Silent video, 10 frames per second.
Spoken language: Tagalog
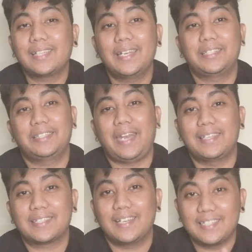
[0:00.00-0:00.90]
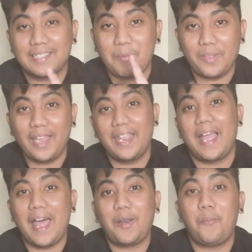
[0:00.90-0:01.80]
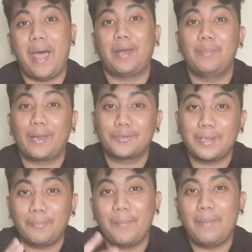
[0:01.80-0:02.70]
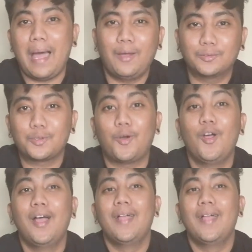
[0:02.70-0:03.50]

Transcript: siya nagta-tricycle siya sa madaling araw para meron siyang pambaon so